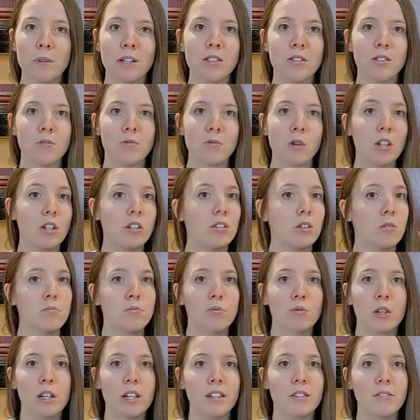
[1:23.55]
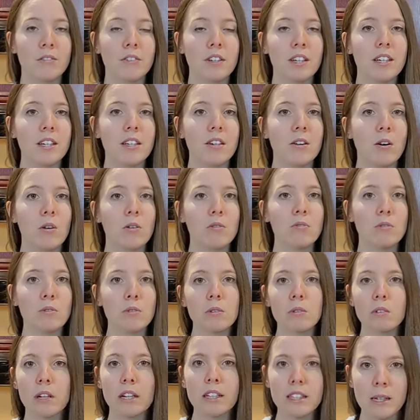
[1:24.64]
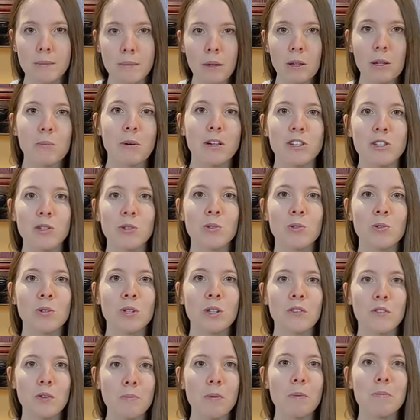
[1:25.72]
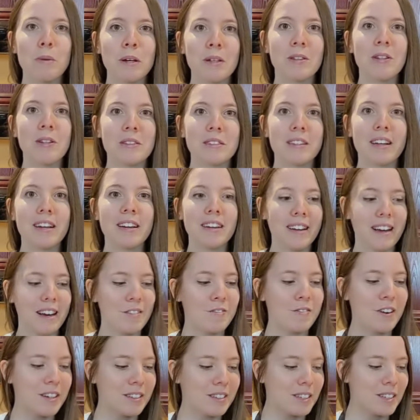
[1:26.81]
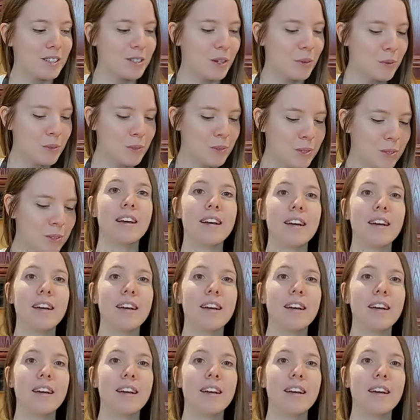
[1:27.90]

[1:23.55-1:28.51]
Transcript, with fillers: parce qu'une fois que notre poulet est frit, on veut être capable de manger tout de suite, on veut pas perdre de temps à faire des sauces.